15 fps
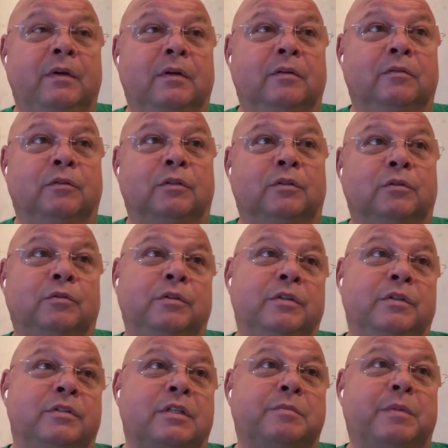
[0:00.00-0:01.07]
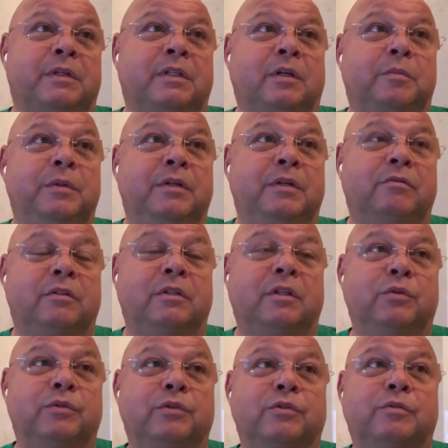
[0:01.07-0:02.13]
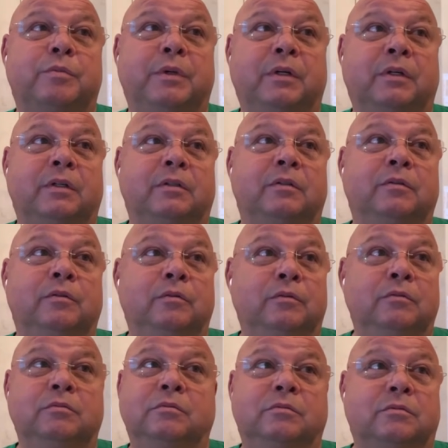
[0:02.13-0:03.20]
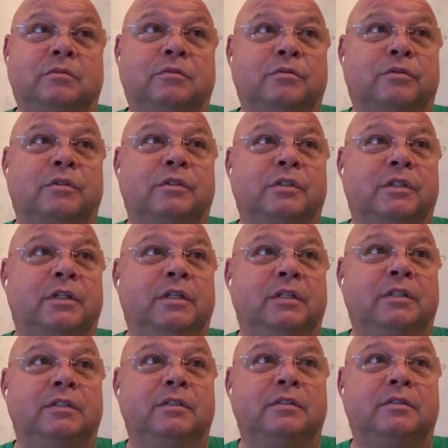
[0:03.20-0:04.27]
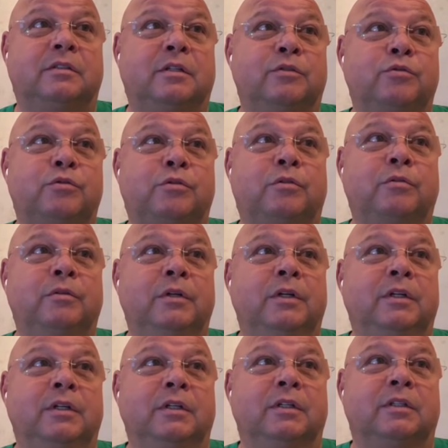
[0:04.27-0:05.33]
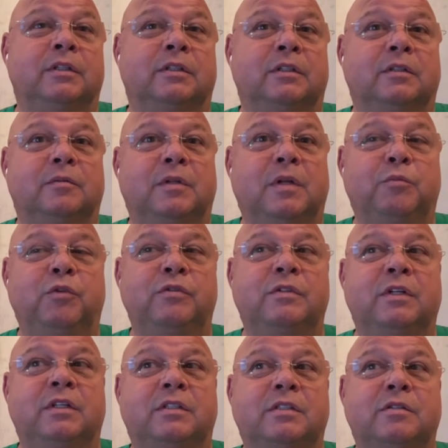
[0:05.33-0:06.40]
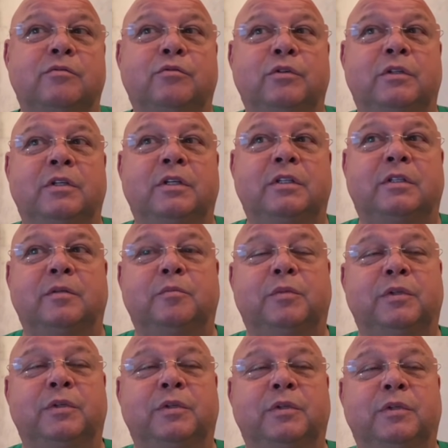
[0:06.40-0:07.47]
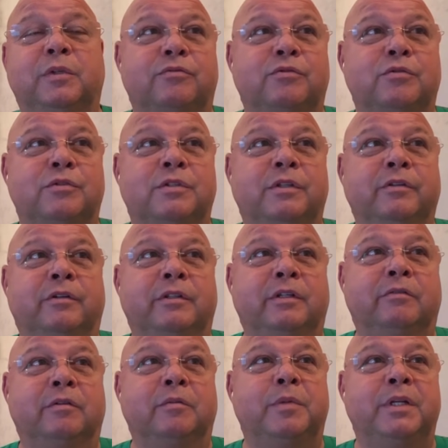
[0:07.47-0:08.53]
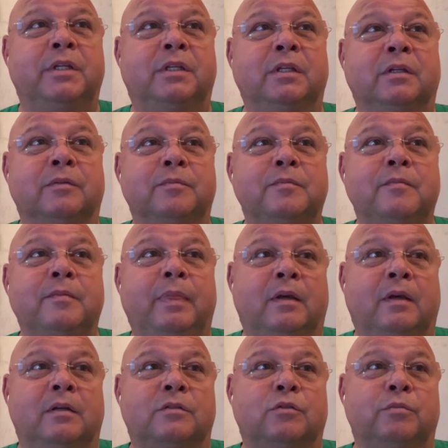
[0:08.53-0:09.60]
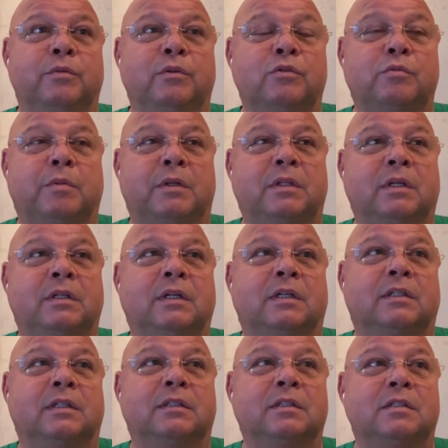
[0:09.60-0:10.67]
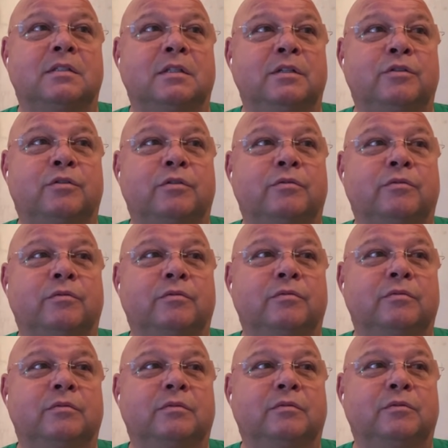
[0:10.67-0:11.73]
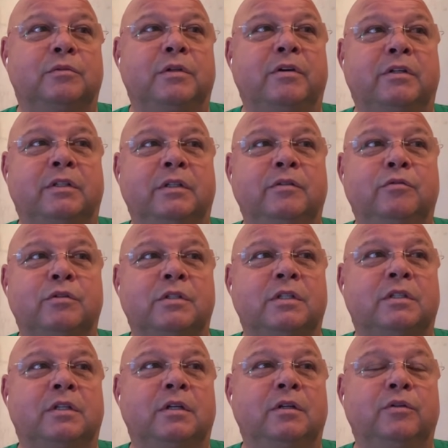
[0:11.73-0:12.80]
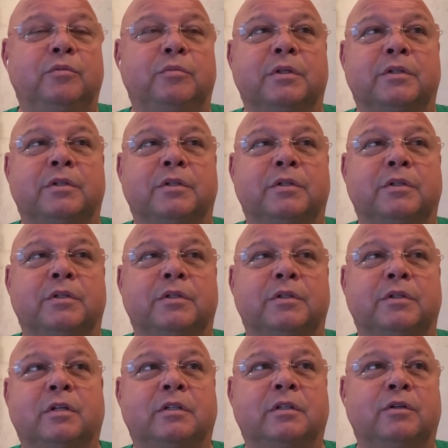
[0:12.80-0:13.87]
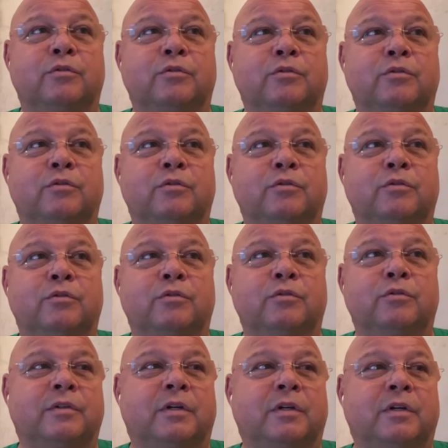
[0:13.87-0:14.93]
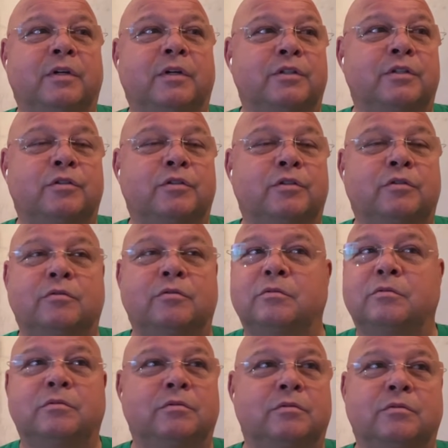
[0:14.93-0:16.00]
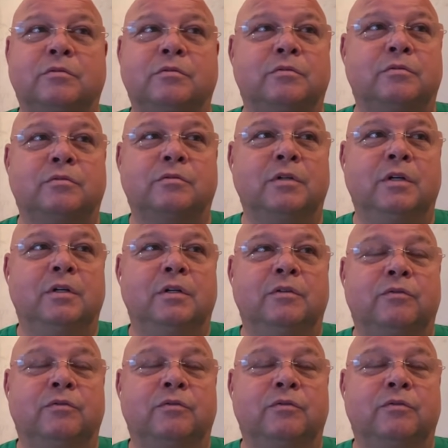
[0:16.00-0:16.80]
Вот, ну, единственное, «Спартак» первый добился успеха. Ну, слушай, я скажу, что, на мой взгляд, сегодня это было все сделано вопреки особенно у Спартака, когда, знаешь, ну, наверное, его за это и любят, что когда уже кажется, что